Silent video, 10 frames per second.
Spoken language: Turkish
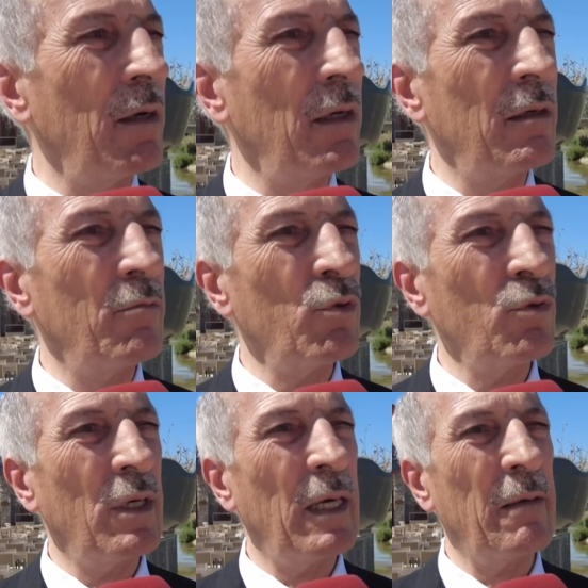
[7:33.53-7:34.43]
e,
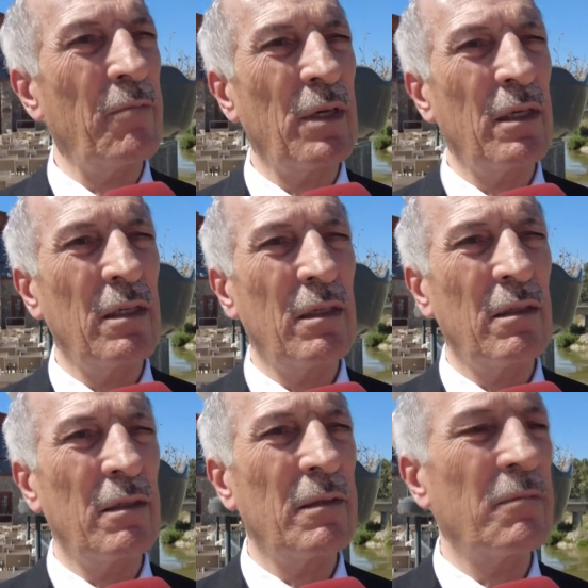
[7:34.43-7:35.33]
bunu da e,
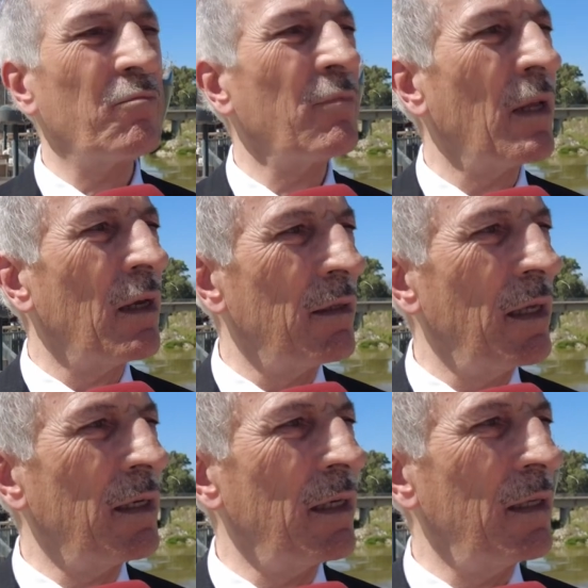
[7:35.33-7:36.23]

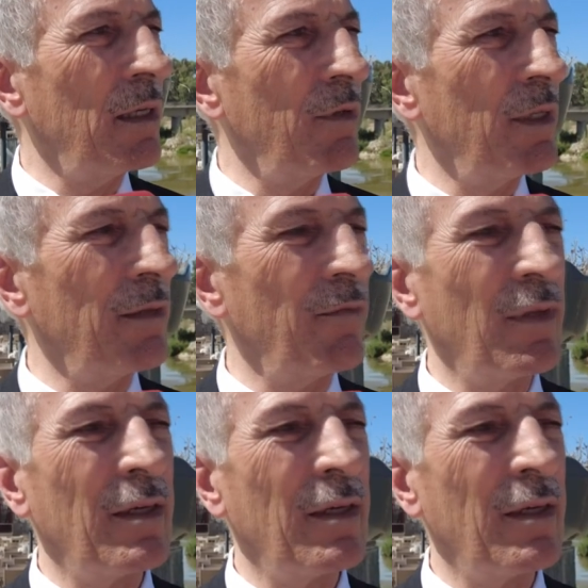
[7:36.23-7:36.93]
Denge TV'nin e,